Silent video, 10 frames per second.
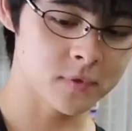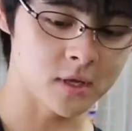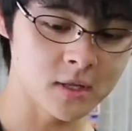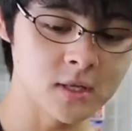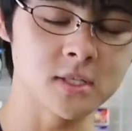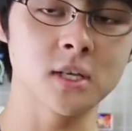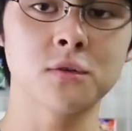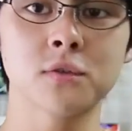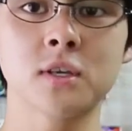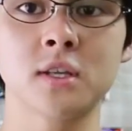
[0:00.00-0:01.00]
あで先
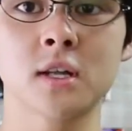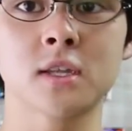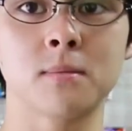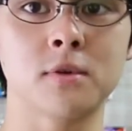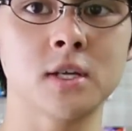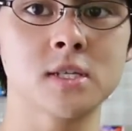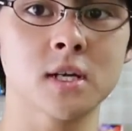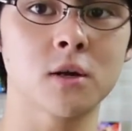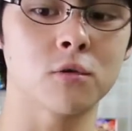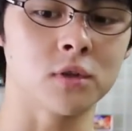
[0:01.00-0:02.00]
ほど気になったブラスタ
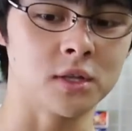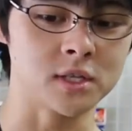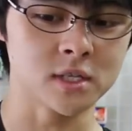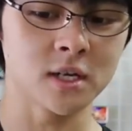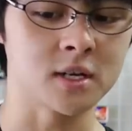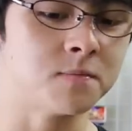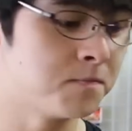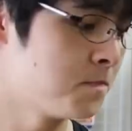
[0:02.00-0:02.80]
加工なんですが